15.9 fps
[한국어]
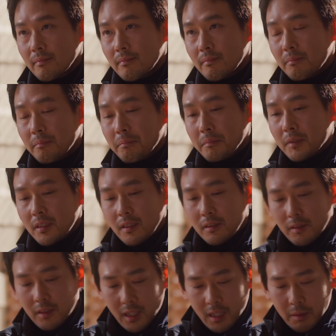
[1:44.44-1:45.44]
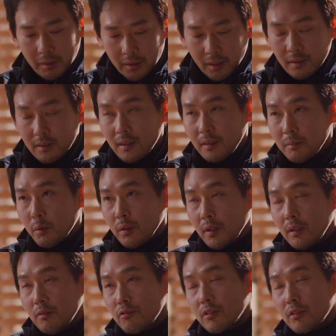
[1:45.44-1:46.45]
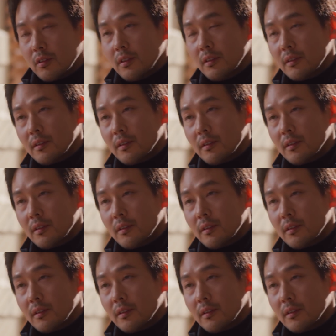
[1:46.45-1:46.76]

음, 그래서 내가 왔다니까 뭐래, 우진이?